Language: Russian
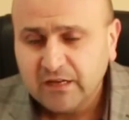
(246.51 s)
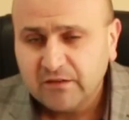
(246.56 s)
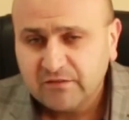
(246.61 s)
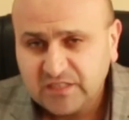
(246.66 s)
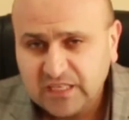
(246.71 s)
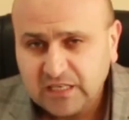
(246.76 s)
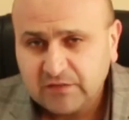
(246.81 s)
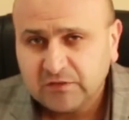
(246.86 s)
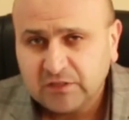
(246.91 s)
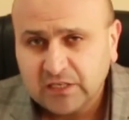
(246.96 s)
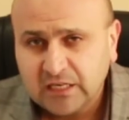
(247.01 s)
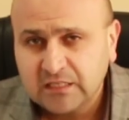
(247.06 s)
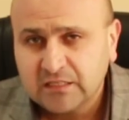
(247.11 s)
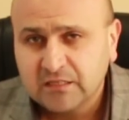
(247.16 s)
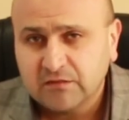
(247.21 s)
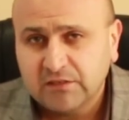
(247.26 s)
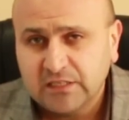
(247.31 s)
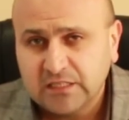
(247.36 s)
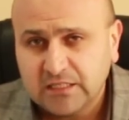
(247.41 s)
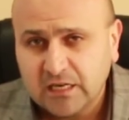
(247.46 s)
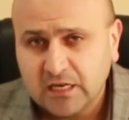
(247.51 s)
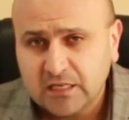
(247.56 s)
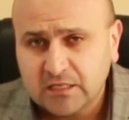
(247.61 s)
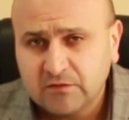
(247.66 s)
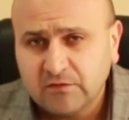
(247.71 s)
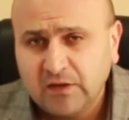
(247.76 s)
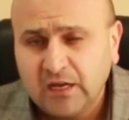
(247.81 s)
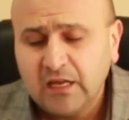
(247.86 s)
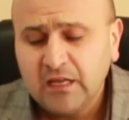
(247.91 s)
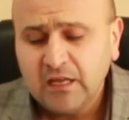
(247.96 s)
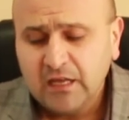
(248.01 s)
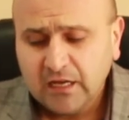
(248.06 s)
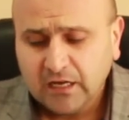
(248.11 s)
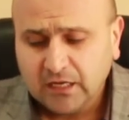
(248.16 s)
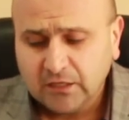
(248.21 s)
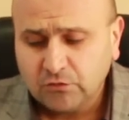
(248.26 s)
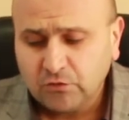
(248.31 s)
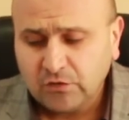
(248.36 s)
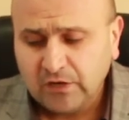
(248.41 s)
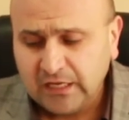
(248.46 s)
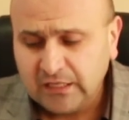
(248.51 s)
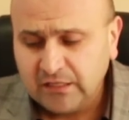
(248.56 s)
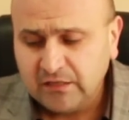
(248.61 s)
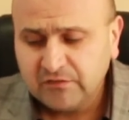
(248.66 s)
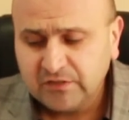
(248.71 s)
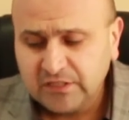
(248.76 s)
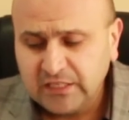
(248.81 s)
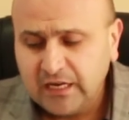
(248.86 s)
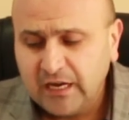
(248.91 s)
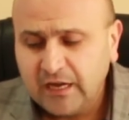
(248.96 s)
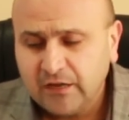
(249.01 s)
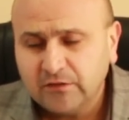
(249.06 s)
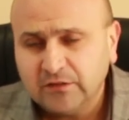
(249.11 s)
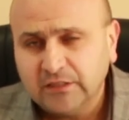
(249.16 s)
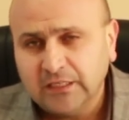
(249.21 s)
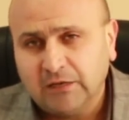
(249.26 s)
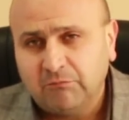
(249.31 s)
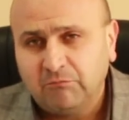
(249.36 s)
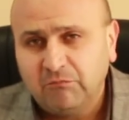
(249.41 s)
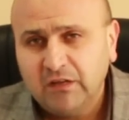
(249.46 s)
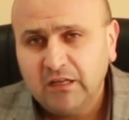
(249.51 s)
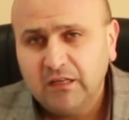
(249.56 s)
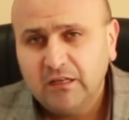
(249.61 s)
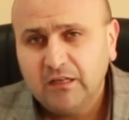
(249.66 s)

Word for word: все финансовые средства, которые они выделяют нам.